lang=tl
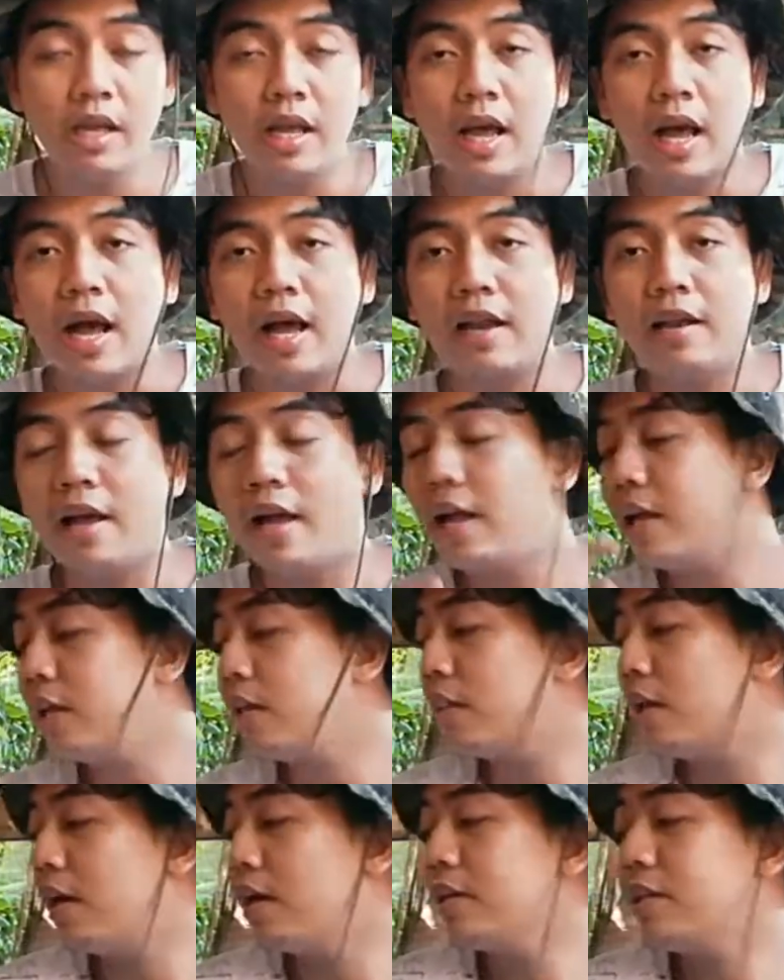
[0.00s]
Al ah, ang,
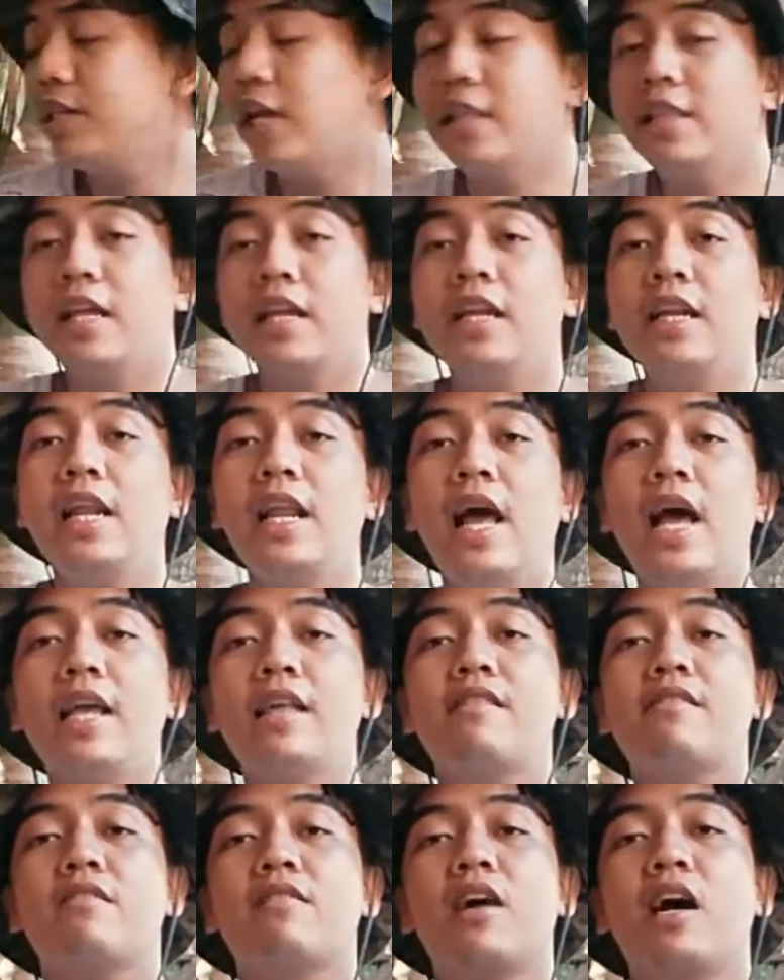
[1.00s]
ang gender nila is
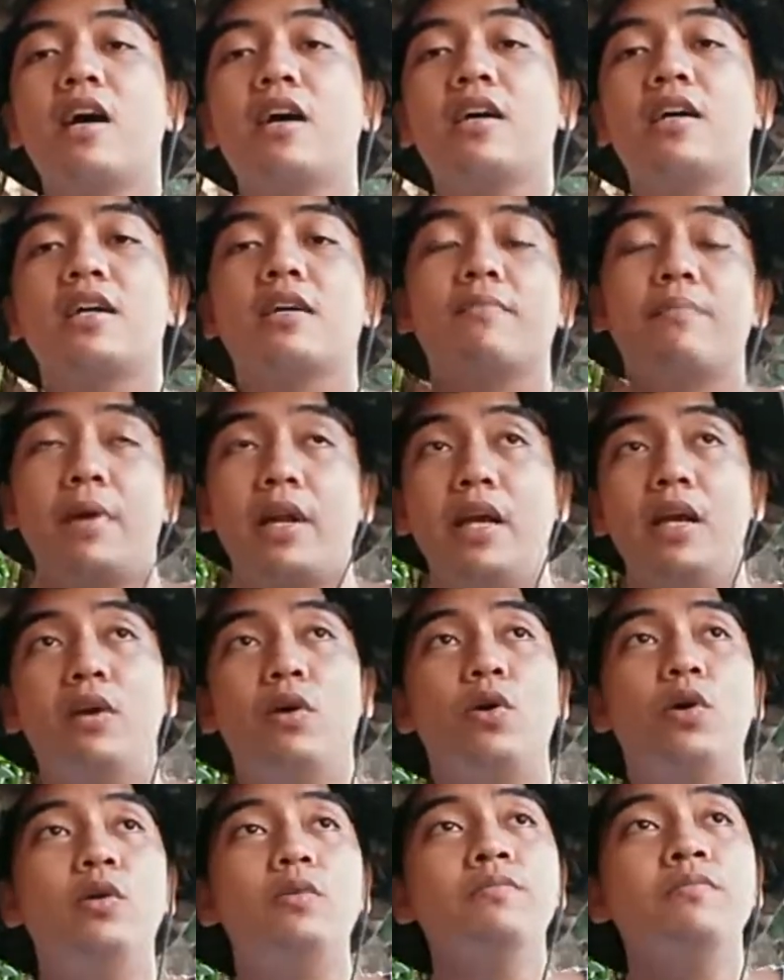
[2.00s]
cock, pareho.